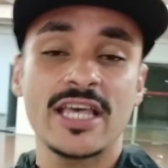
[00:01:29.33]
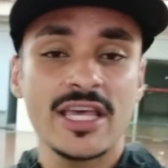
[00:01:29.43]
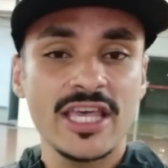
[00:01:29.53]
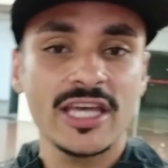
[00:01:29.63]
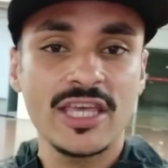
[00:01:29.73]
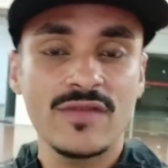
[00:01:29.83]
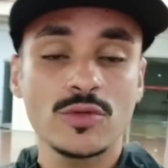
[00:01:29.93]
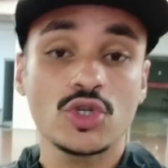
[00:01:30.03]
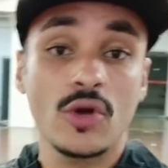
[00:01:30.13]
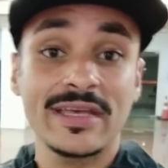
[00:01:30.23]
E aqui
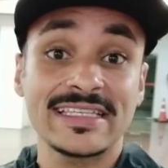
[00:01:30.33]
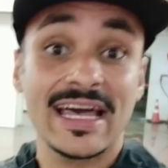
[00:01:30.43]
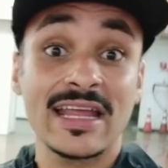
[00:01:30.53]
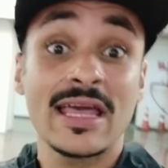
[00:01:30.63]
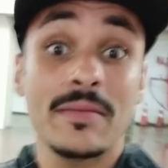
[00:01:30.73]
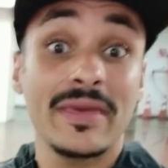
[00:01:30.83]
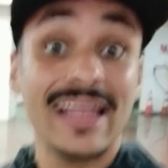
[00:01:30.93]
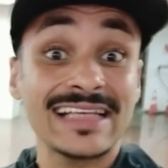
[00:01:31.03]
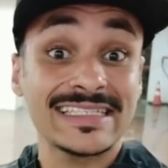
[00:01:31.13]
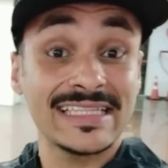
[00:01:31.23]
vamos começar
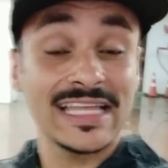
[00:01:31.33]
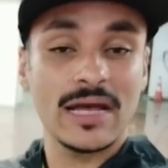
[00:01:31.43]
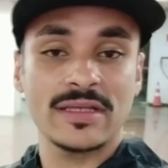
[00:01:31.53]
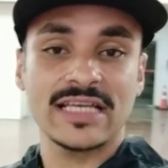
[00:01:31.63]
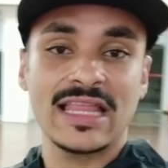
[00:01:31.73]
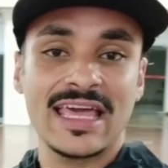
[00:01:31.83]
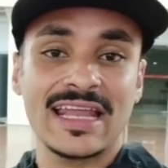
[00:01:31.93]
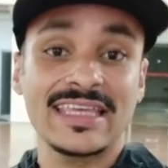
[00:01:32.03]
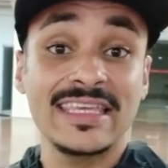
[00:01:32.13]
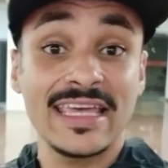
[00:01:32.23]
pelas damas, galera,
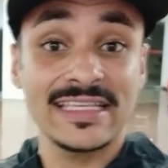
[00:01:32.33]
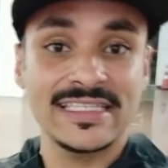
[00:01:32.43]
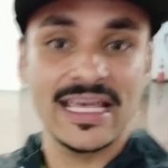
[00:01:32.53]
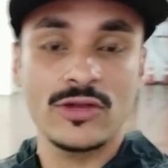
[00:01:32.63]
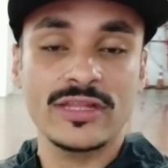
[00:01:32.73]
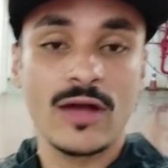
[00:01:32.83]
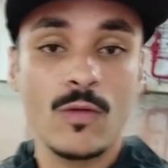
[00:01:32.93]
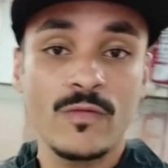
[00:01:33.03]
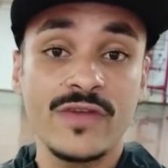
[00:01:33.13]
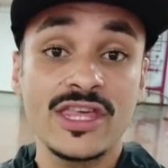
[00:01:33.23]
que esse ano tá
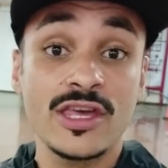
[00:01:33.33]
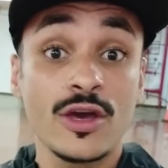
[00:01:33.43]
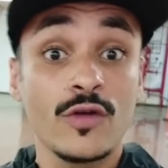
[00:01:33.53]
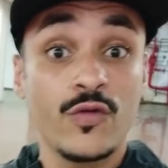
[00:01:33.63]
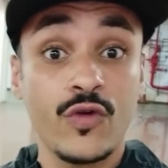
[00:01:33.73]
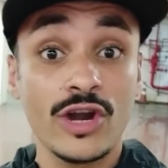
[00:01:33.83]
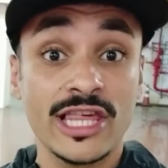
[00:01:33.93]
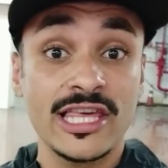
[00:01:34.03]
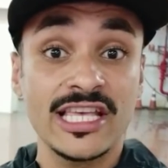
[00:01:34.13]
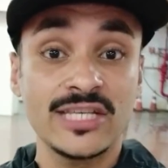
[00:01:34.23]
com feed
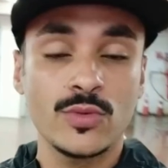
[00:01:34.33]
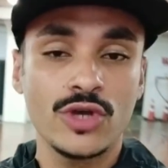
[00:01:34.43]
fortíssimo.